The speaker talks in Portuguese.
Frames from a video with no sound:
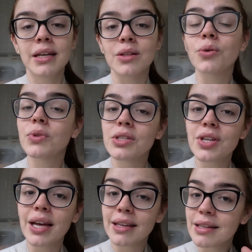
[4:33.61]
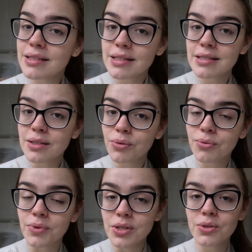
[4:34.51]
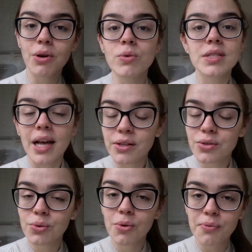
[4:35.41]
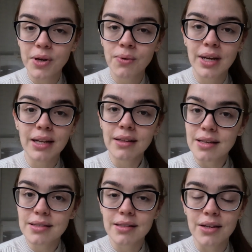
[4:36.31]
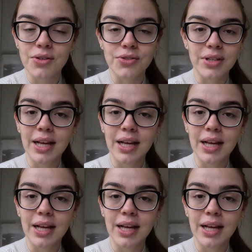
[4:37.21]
Então eu vou deixar aqui na descrição do vídeo o site do governo canadense, tá, gente?